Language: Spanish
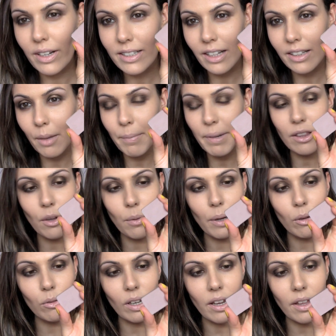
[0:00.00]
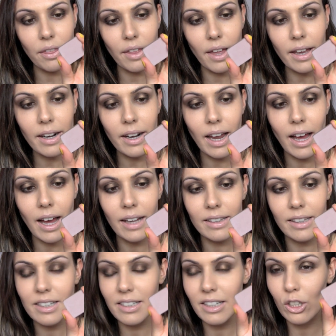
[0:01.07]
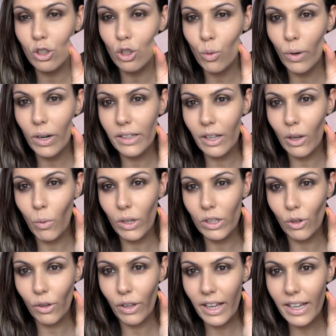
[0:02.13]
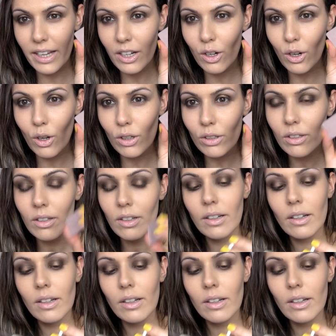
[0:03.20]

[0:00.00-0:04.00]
Exactamente voy a utilizar la 344 de Inglot